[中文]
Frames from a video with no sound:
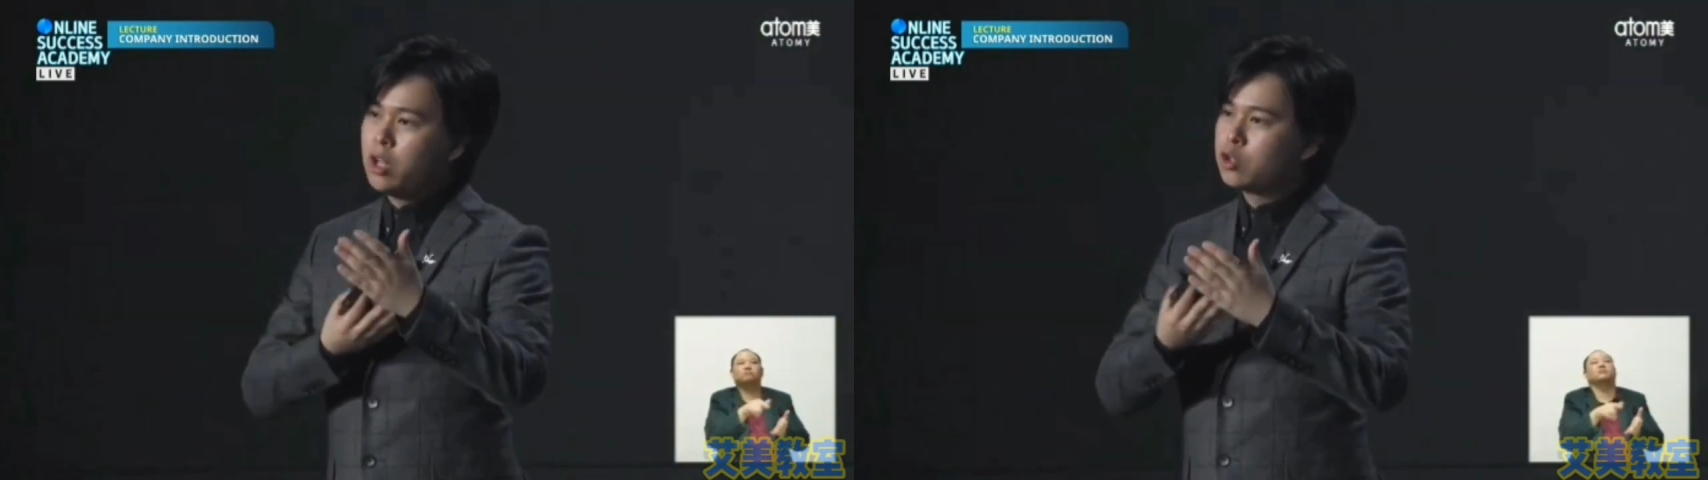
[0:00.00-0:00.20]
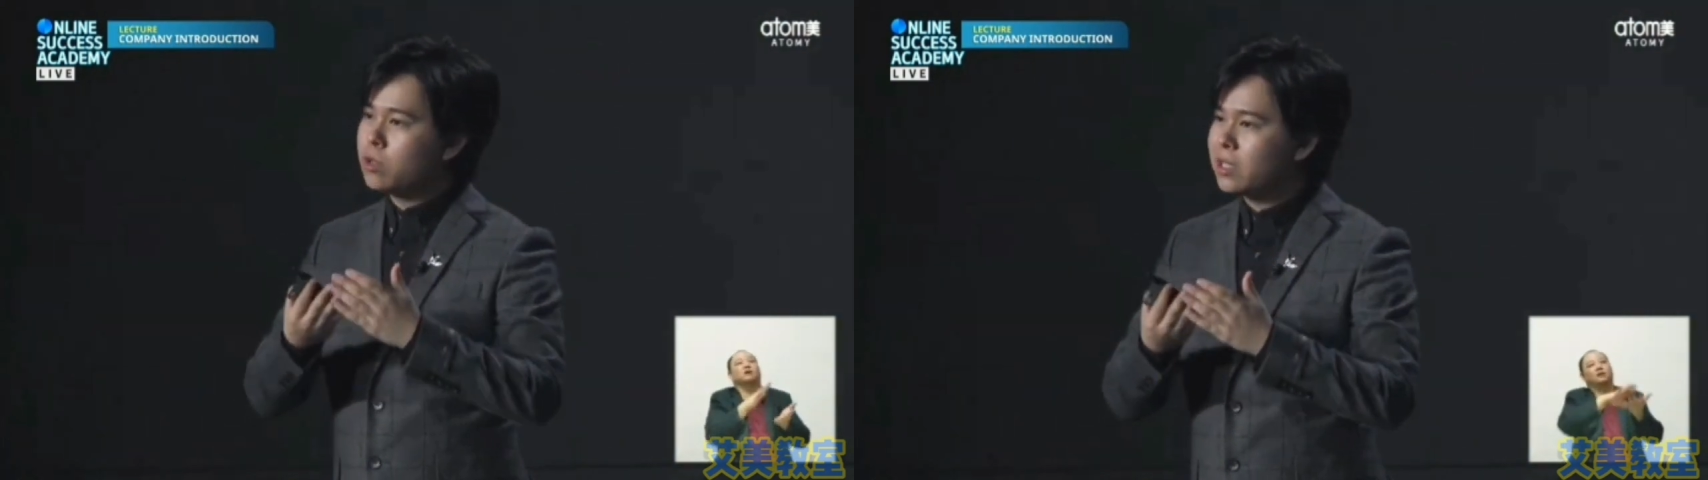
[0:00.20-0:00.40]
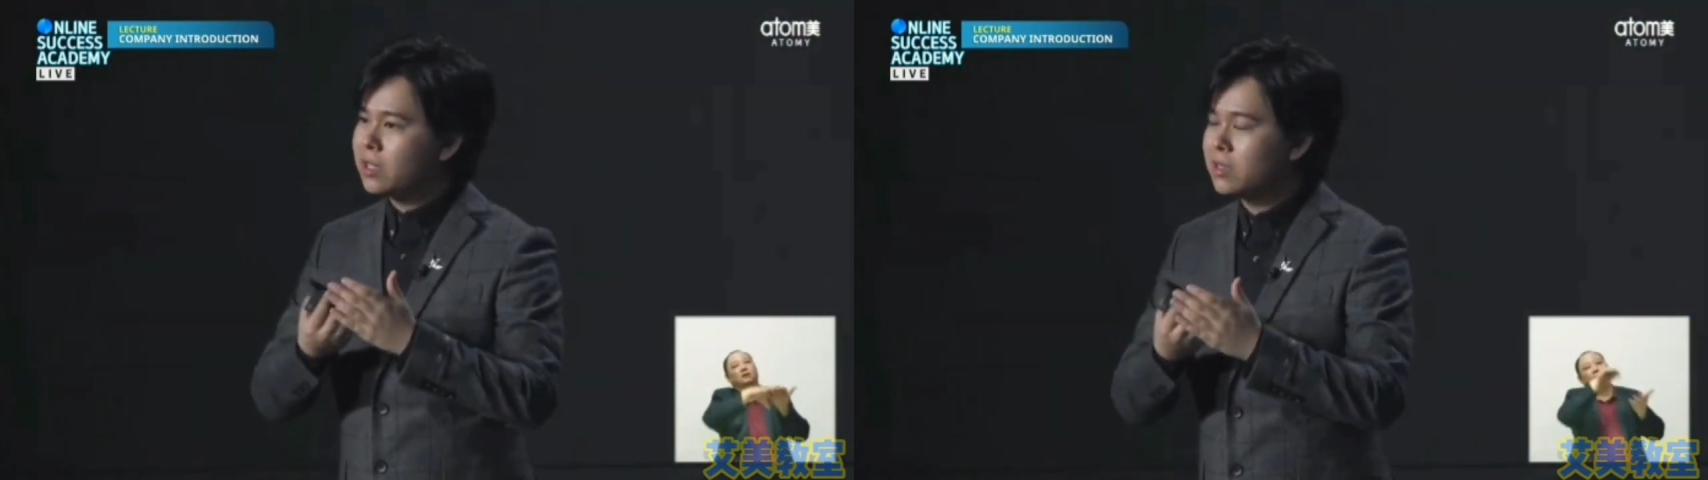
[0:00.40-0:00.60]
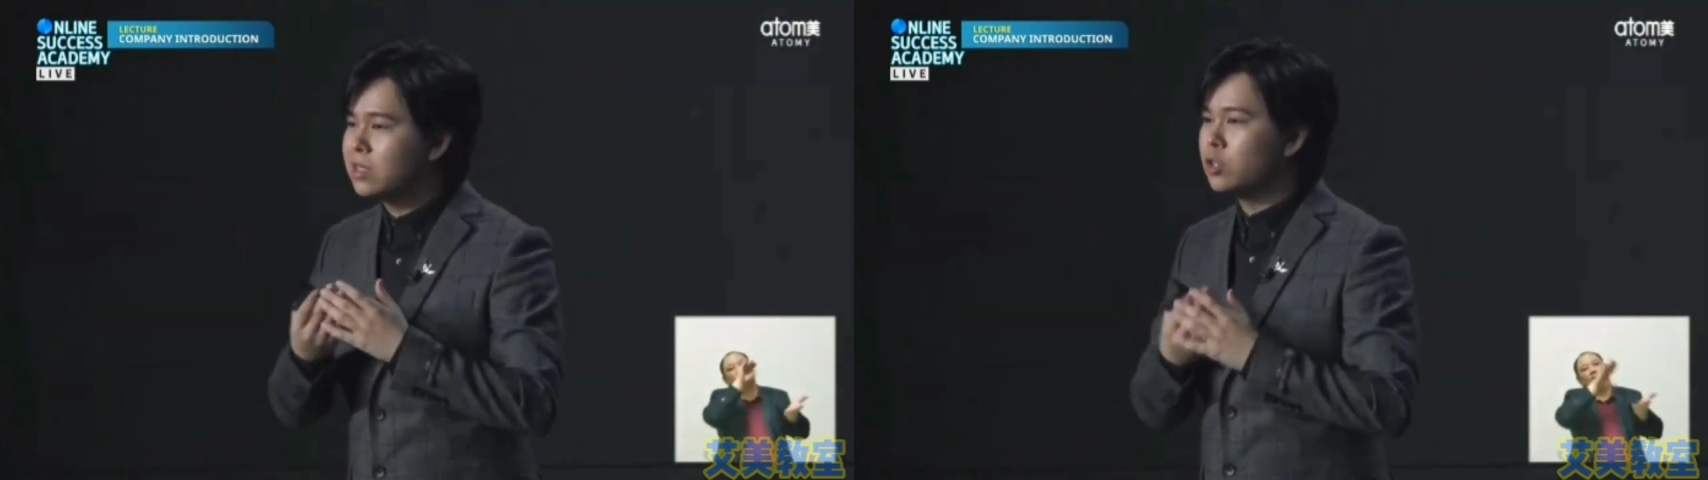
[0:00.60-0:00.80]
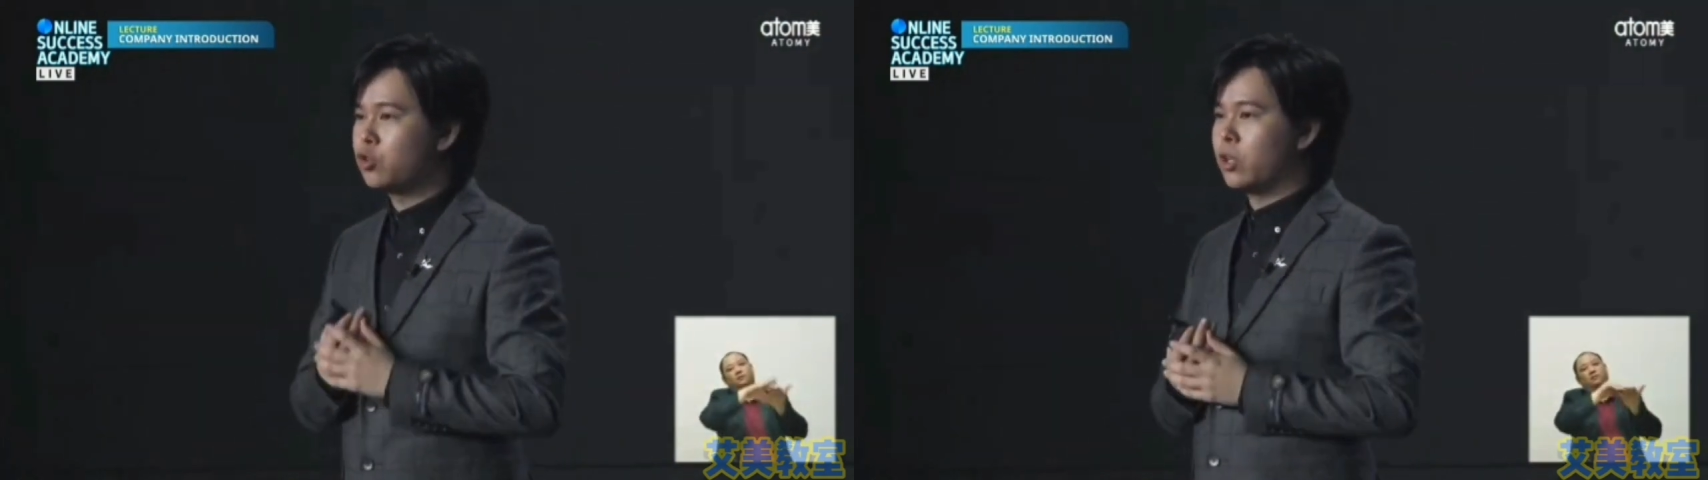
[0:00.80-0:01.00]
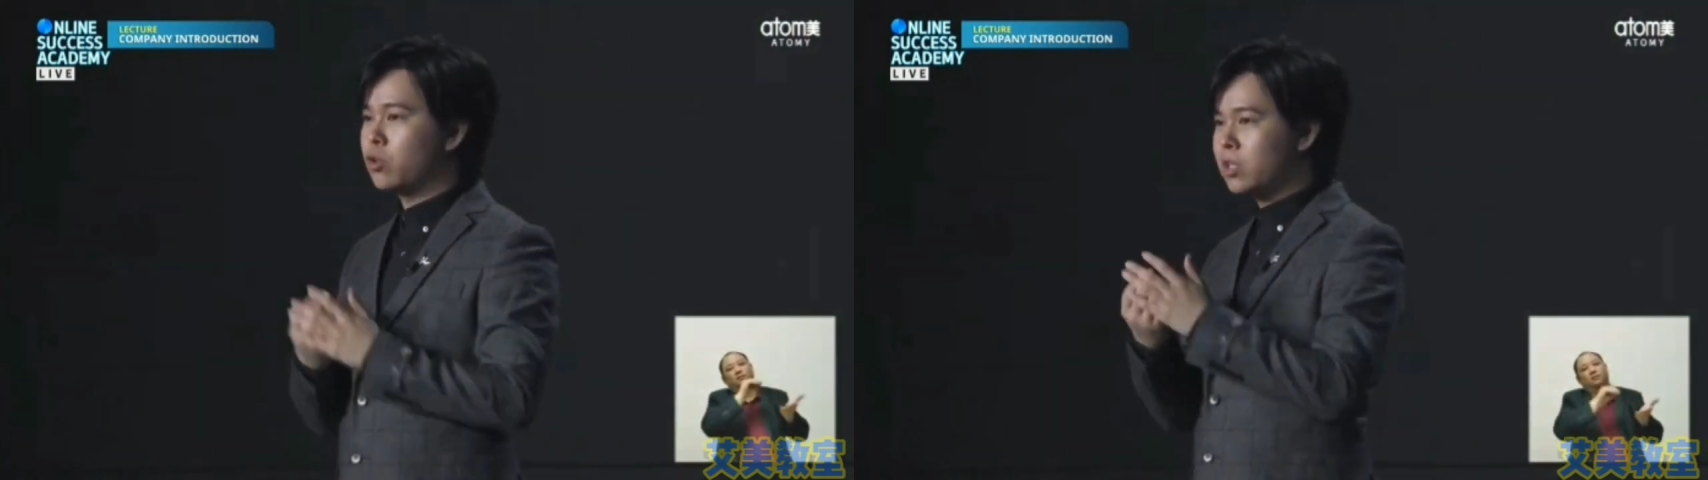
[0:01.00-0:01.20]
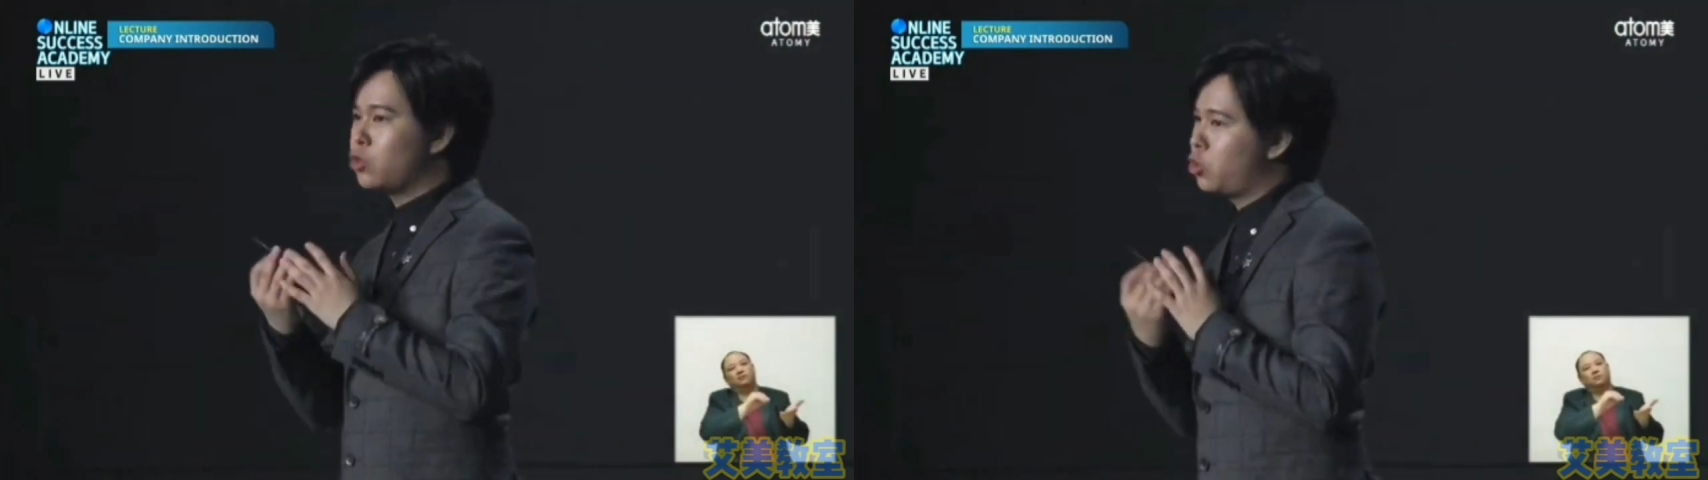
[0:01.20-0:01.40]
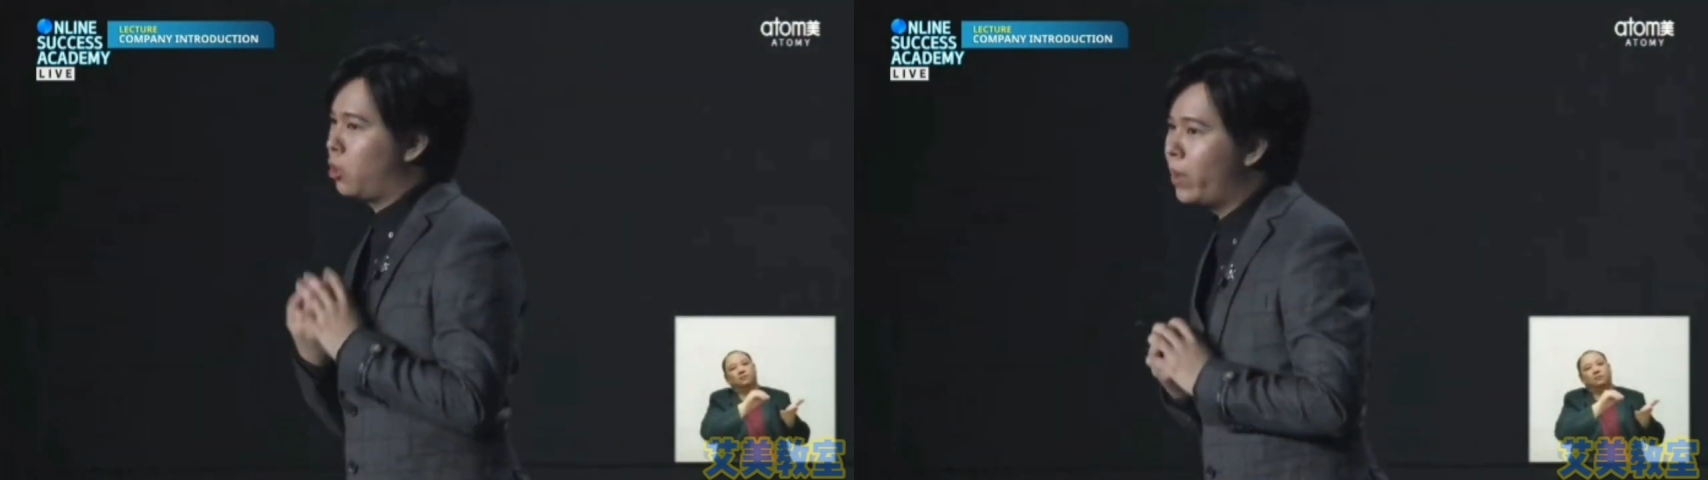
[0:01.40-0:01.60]
做这个咨询，做这个
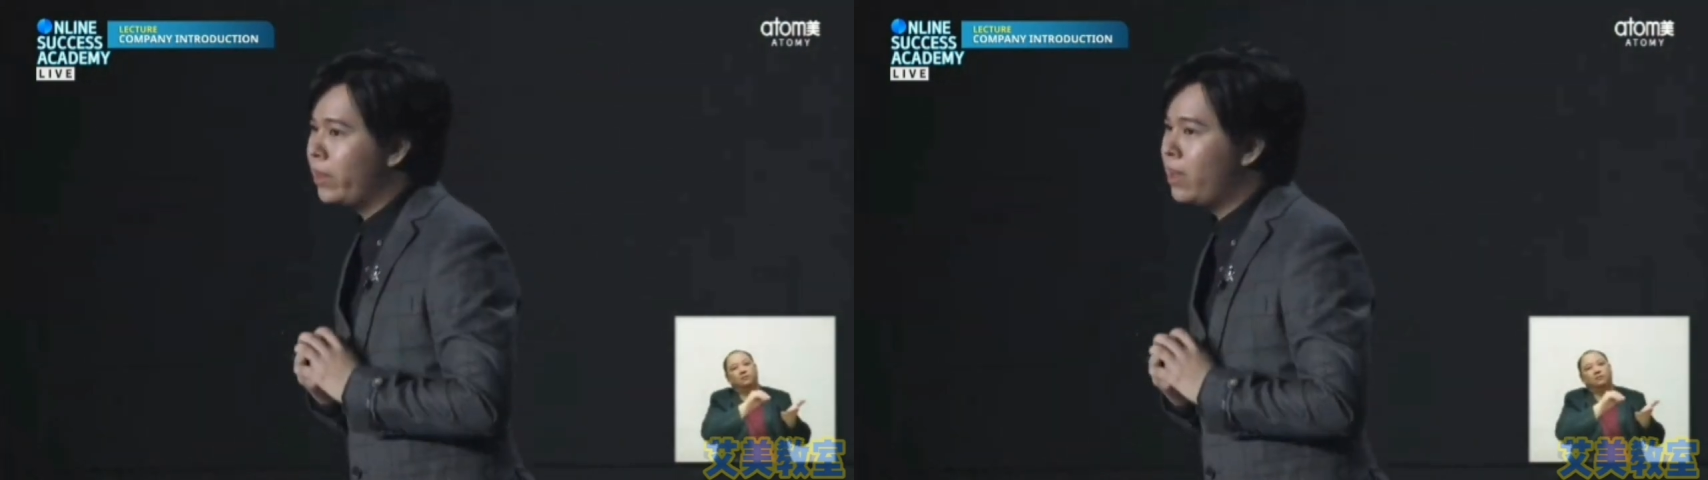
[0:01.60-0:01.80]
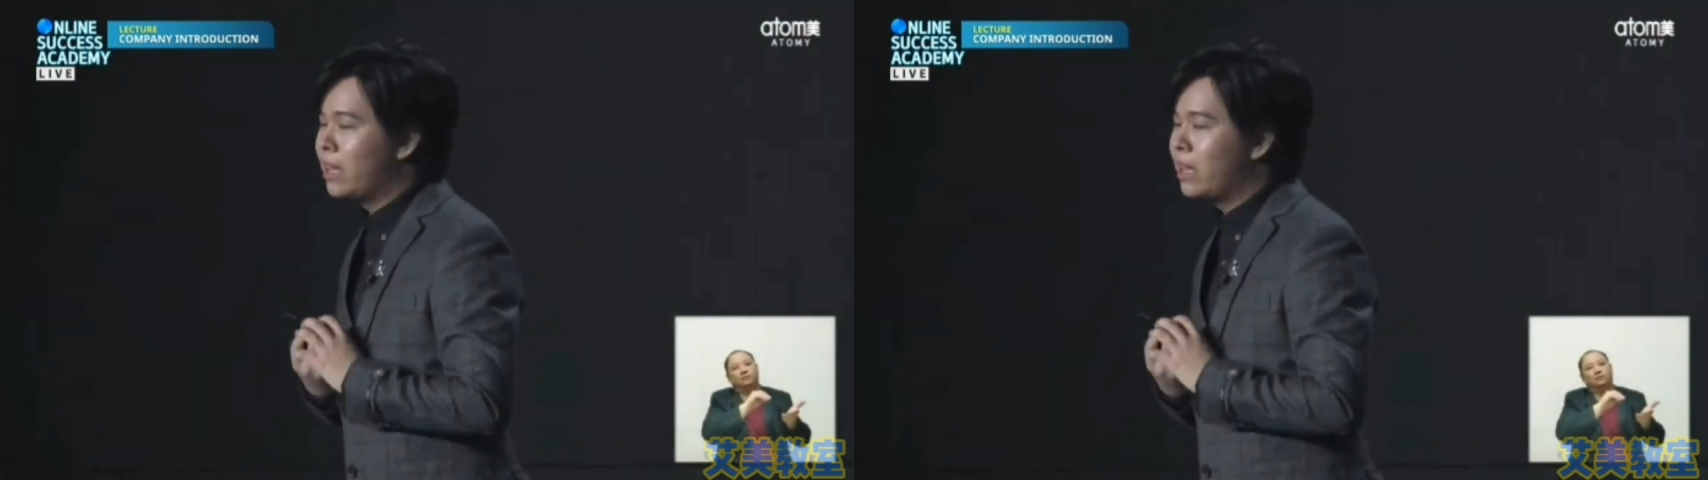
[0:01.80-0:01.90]
询问，